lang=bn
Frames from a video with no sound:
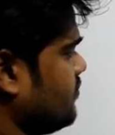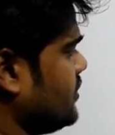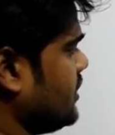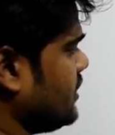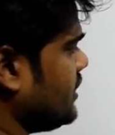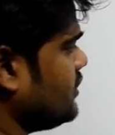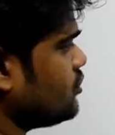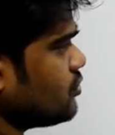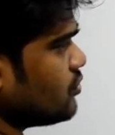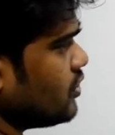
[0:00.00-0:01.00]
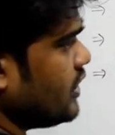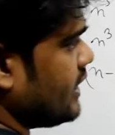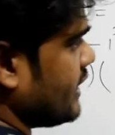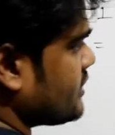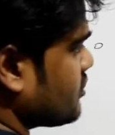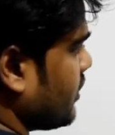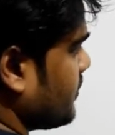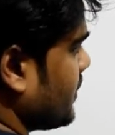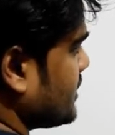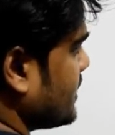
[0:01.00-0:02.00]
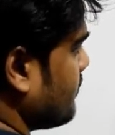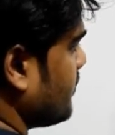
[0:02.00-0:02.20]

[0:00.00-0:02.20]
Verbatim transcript: বি ইন্টু এ স্কোয়ার প্লাস এ বি